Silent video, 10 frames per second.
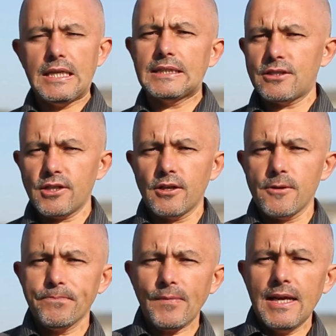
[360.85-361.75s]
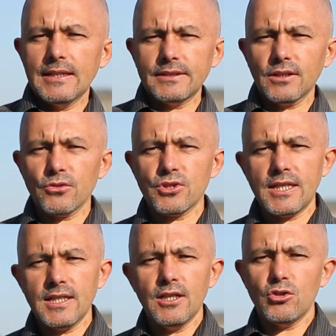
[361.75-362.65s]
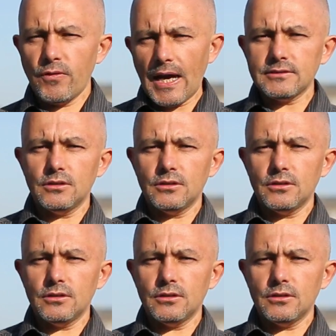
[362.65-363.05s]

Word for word: Dlaczego? Dlatego, że świat